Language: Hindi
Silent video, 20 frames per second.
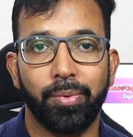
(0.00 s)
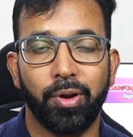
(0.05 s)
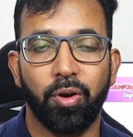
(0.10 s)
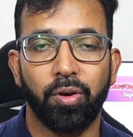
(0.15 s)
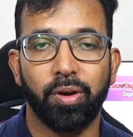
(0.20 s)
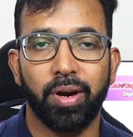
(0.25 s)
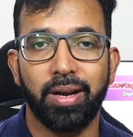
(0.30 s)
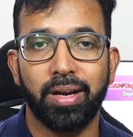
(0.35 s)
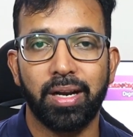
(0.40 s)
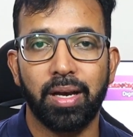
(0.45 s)

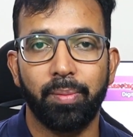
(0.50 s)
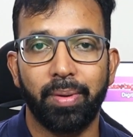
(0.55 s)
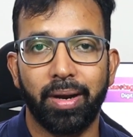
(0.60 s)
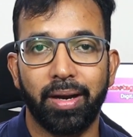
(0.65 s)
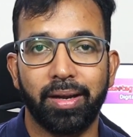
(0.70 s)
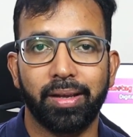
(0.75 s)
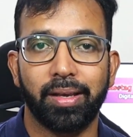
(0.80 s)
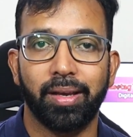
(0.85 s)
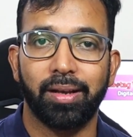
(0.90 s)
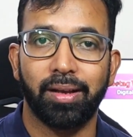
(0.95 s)
नौ घंटा
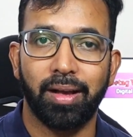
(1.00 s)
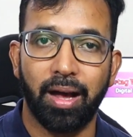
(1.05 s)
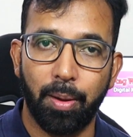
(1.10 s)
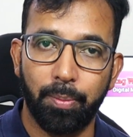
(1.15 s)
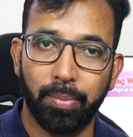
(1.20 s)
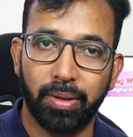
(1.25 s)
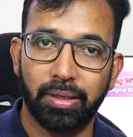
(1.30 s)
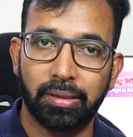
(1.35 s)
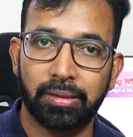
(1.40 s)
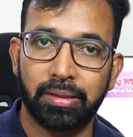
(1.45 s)
बैठ के
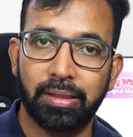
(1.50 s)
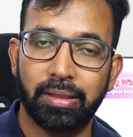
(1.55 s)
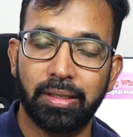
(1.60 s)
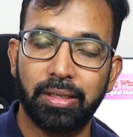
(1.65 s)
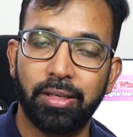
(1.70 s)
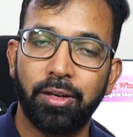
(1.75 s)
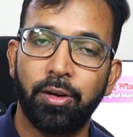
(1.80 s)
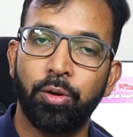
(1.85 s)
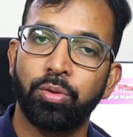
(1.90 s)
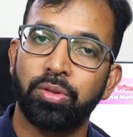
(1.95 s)
काम करते
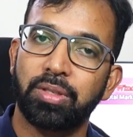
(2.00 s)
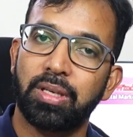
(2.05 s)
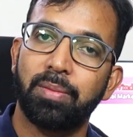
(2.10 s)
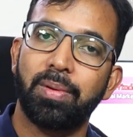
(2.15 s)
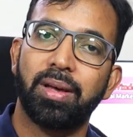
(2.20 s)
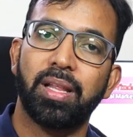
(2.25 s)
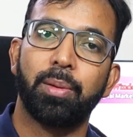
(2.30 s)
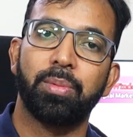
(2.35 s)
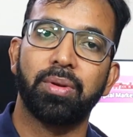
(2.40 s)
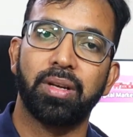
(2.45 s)
हैं और उसके
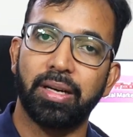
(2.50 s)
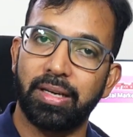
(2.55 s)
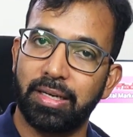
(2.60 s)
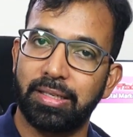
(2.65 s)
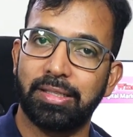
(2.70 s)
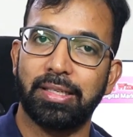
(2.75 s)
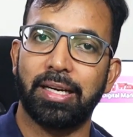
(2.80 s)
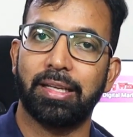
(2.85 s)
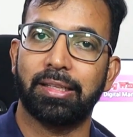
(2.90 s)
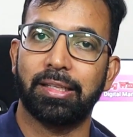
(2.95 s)
बाद आप
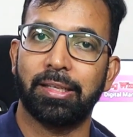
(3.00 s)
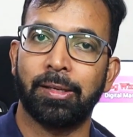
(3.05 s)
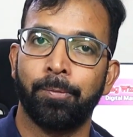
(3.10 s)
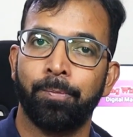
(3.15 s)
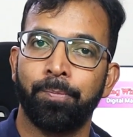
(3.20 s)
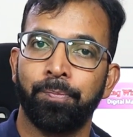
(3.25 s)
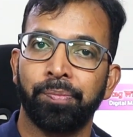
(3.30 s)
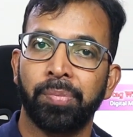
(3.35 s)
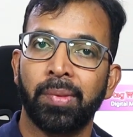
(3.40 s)
घर जाते हैं